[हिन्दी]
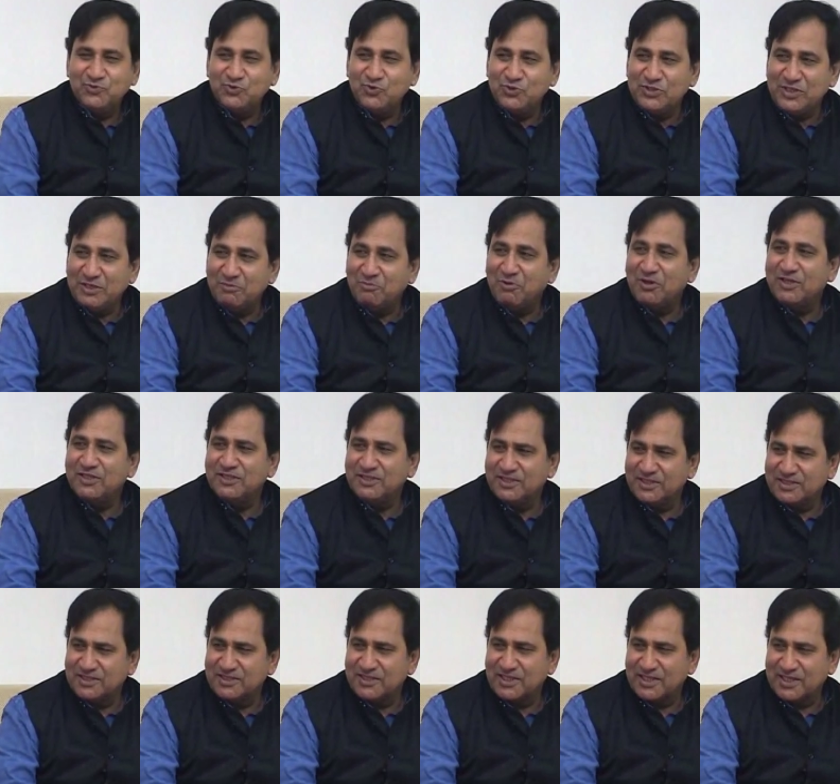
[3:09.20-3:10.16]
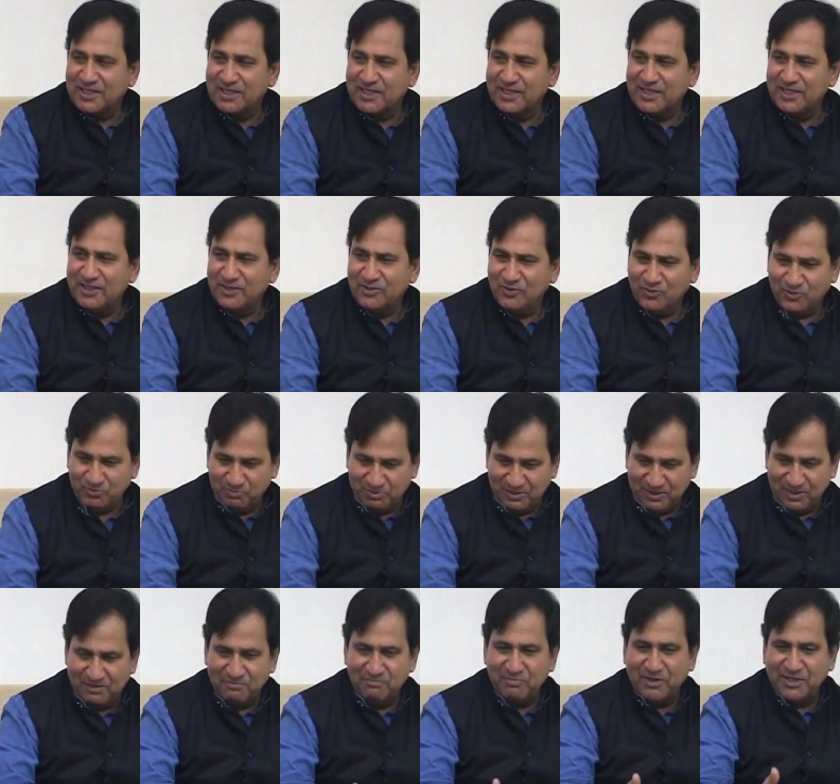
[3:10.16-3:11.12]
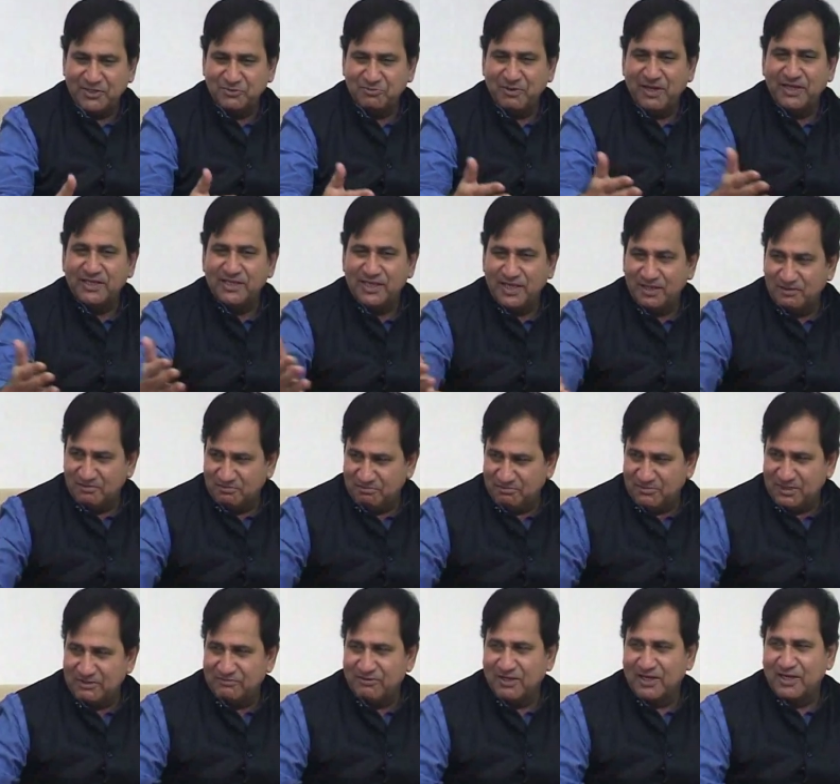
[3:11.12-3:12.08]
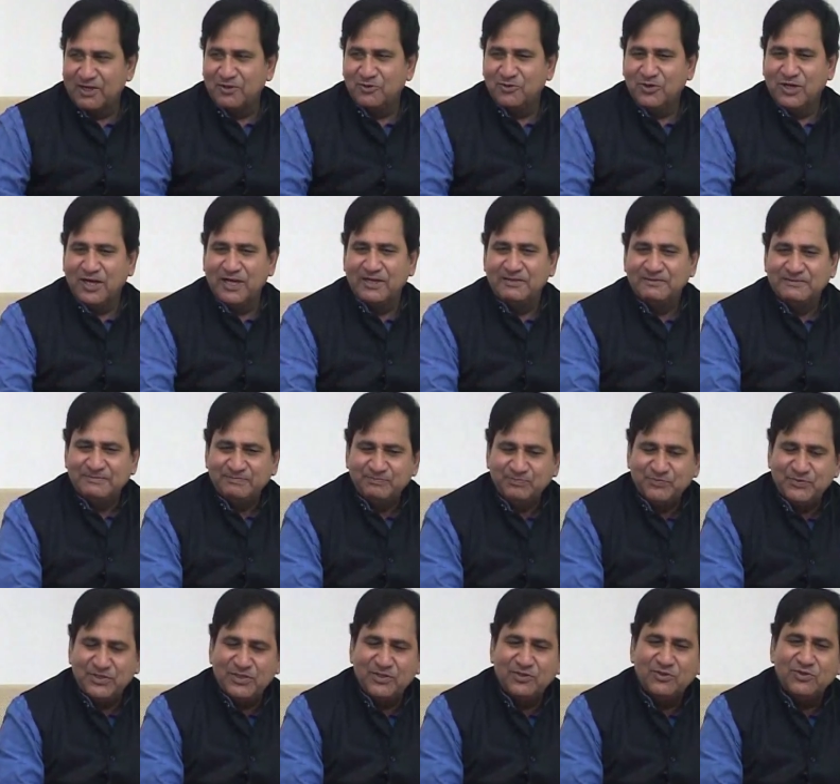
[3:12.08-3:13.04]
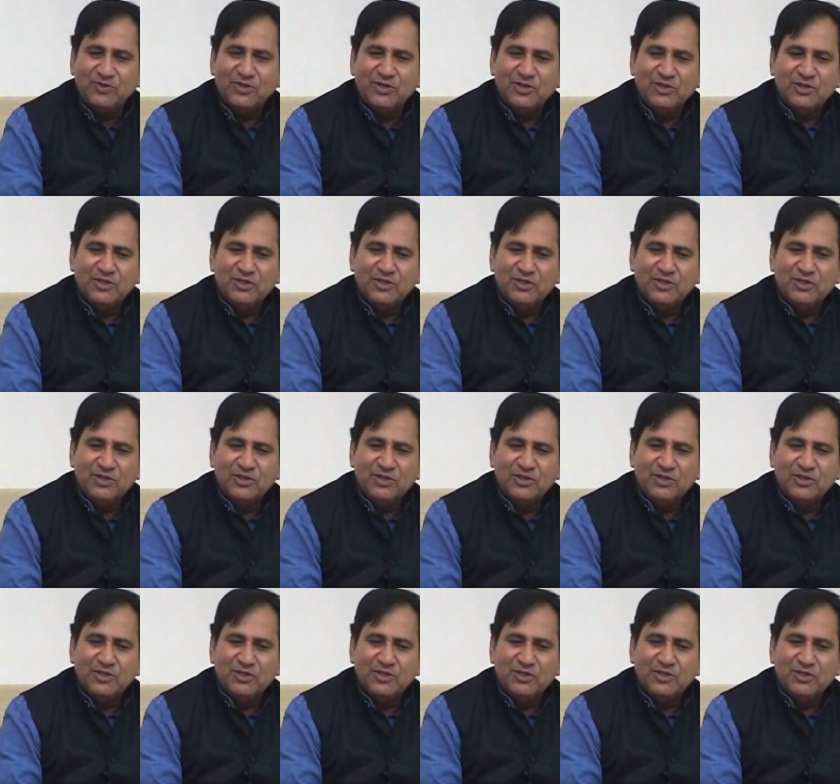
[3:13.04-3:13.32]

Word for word: जो ये पॉलिटिक्स करेंगे और फिर हम पांच भाई हैं बंटवारा होगा ये